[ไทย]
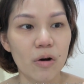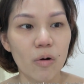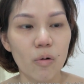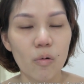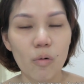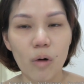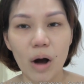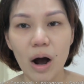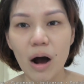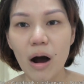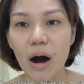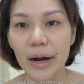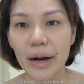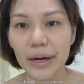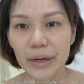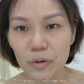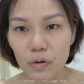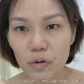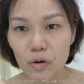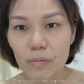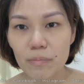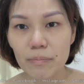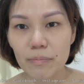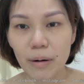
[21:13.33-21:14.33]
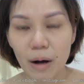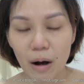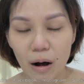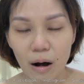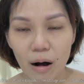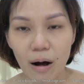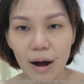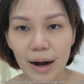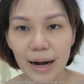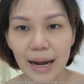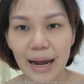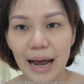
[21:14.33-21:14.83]
หัวอ่อนนุ่มพอ
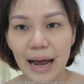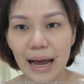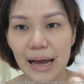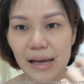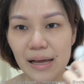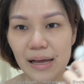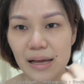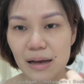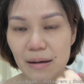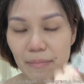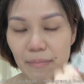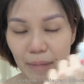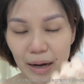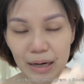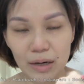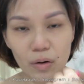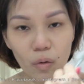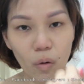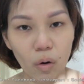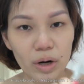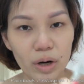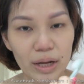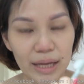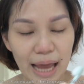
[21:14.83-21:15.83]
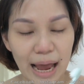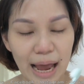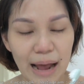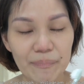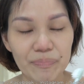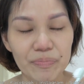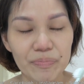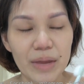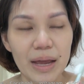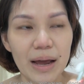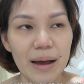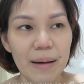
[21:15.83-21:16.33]
นะคะ มาโดนอย่างเงี้ย
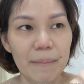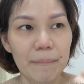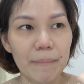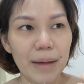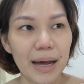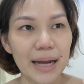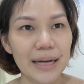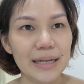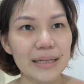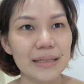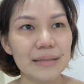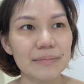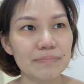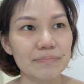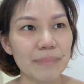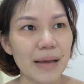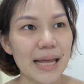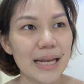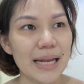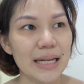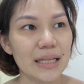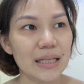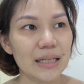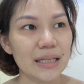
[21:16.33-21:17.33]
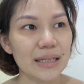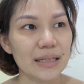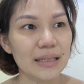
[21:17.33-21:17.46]
มันเป็น